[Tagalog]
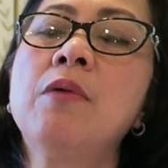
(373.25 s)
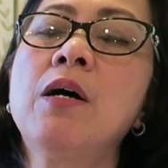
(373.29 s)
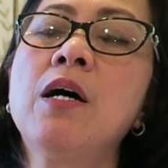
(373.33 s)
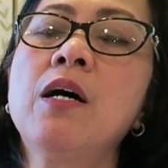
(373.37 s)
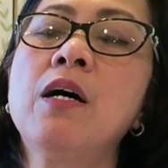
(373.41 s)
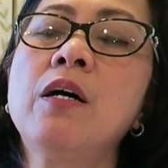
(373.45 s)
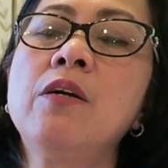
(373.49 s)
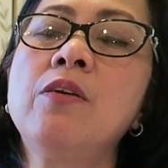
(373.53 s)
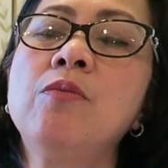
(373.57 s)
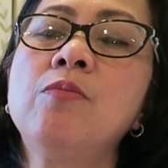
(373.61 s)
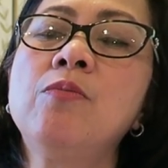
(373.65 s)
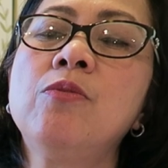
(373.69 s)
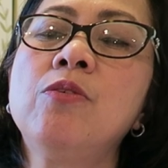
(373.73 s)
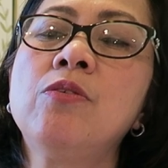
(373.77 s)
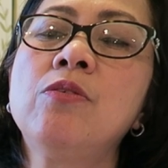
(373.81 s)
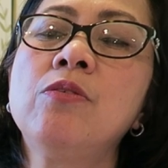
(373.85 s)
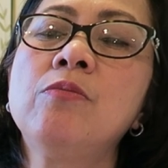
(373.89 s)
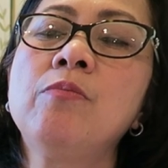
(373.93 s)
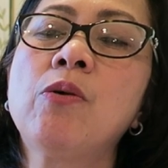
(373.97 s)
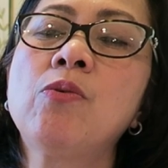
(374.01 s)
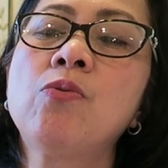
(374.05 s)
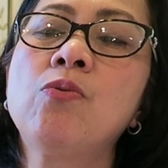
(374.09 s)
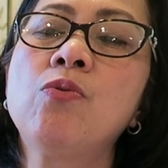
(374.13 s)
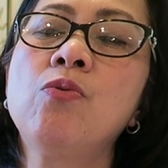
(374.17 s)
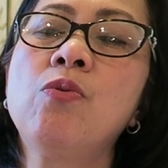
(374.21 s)
Ma, ano
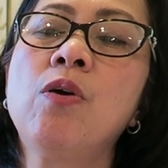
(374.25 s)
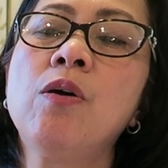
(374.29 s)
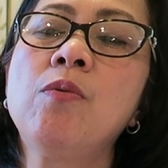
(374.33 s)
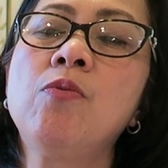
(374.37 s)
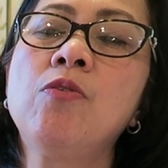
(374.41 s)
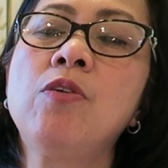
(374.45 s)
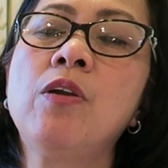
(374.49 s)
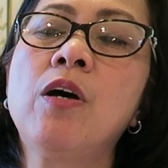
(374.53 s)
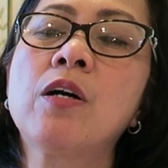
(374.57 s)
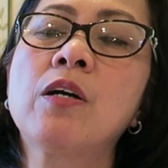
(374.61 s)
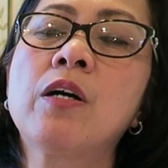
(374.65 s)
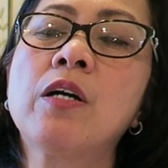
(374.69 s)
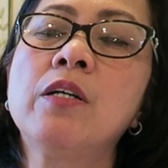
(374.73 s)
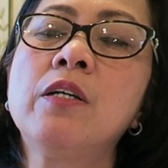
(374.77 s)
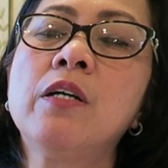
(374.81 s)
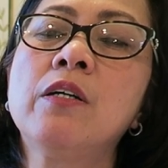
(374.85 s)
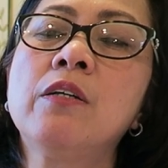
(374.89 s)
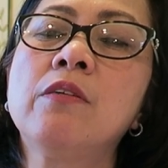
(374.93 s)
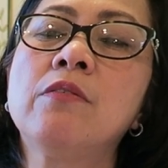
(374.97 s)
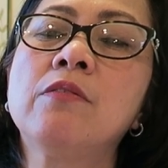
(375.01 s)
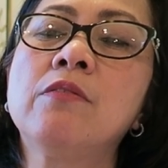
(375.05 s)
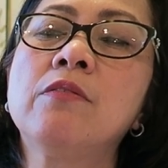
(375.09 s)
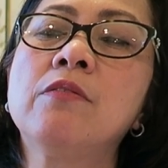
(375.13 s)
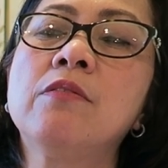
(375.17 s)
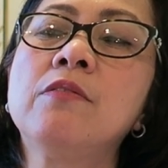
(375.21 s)
mo, makukuha mo lang,
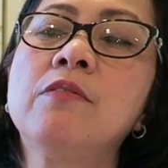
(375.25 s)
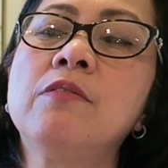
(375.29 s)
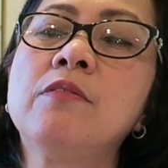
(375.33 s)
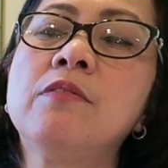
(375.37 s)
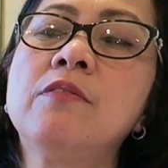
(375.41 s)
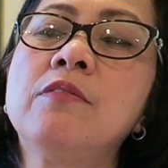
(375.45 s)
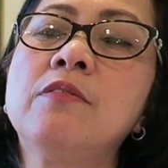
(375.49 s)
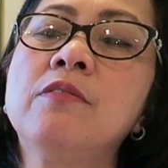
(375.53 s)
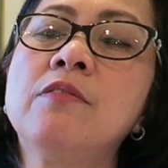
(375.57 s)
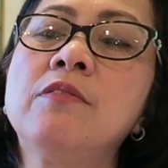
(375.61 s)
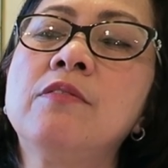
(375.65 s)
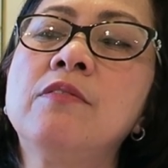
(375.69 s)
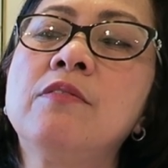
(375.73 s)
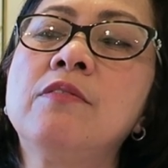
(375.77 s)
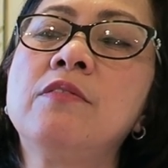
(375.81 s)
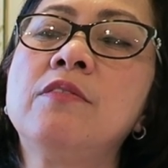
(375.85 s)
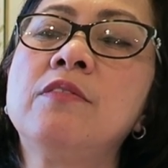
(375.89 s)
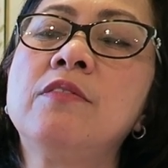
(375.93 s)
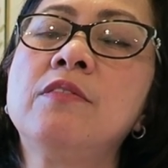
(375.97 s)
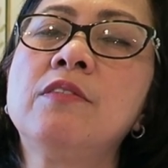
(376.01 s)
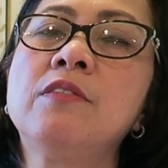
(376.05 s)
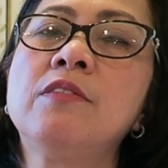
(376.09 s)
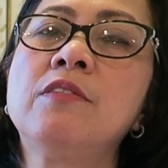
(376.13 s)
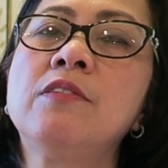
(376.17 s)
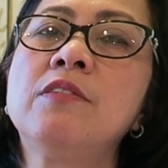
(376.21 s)
ganyan, oh.
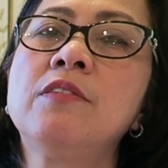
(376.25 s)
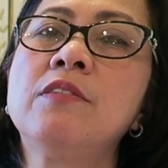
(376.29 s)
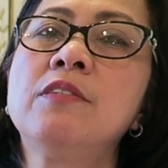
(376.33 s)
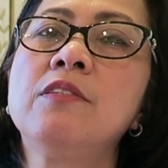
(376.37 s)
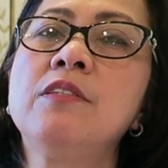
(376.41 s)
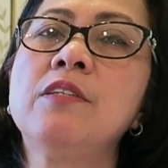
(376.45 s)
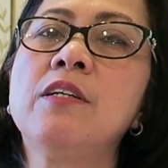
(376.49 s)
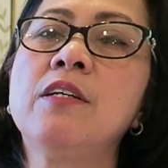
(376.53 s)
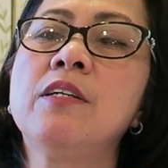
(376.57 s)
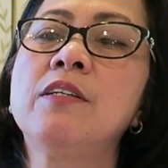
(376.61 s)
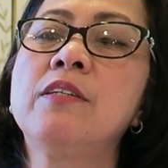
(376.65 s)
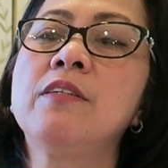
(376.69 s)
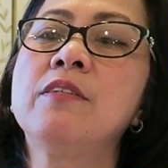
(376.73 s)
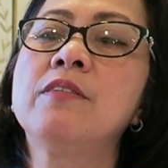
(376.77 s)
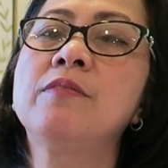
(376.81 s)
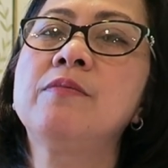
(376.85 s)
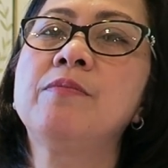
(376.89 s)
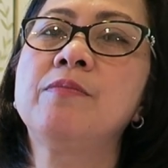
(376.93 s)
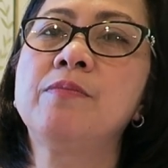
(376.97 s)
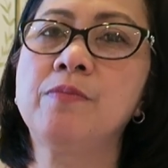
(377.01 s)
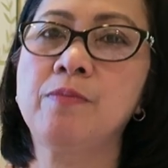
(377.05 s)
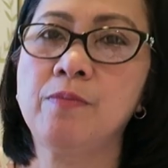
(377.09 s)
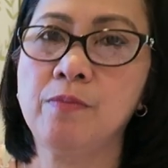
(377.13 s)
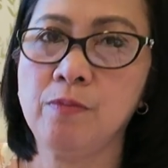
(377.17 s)
Ayan.